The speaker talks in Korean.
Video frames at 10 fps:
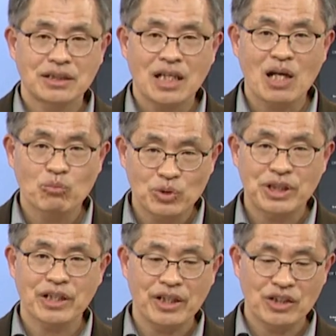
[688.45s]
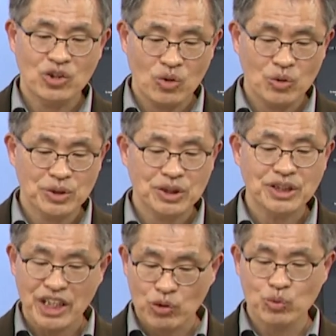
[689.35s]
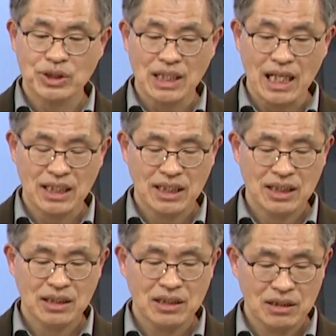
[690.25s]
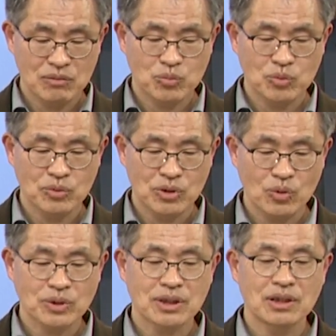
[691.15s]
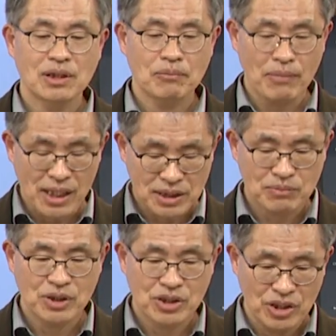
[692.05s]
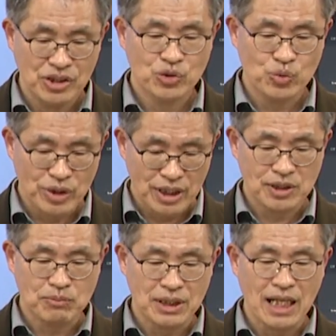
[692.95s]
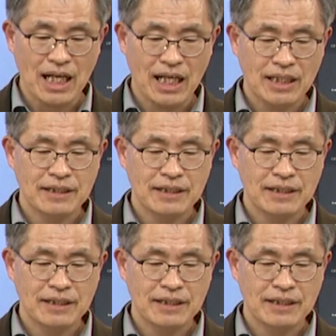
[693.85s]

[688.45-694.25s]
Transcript: 학문 체계의 틀로서 재구성한 그런 부분으로서 말씀을 드릴 수 있겠습니다.